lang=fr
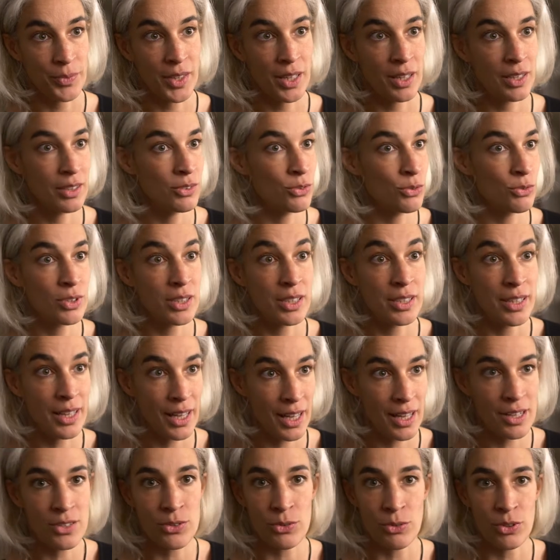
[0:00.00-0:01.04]
Et donc qui,
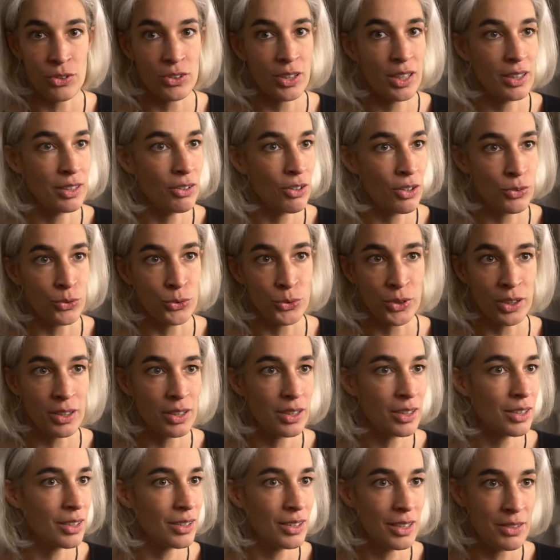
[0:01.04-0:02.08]
elles, sont en train de
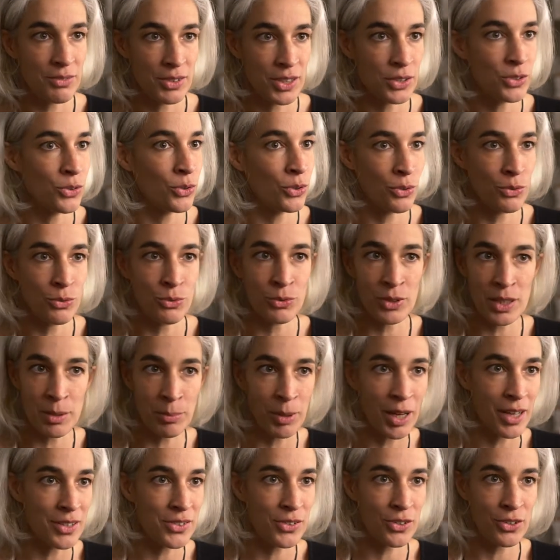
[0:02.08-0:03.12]
rencontrer les vignerons, les
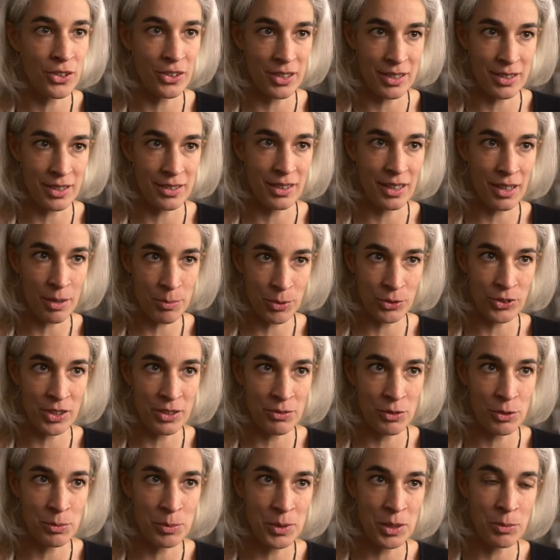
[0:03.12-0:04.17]
brasseurs, etc. pour
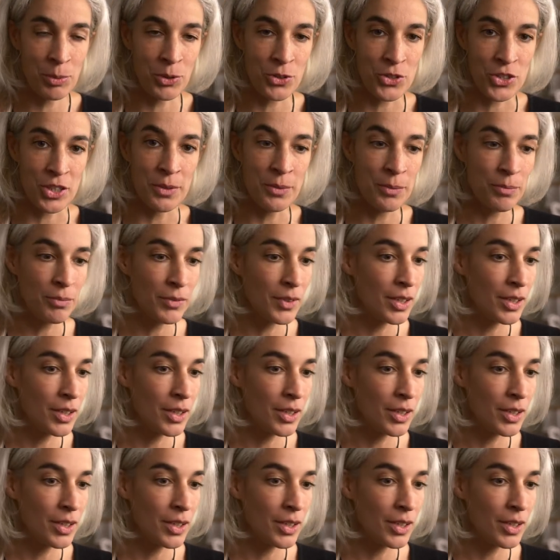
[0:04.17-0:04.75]
développer le projet.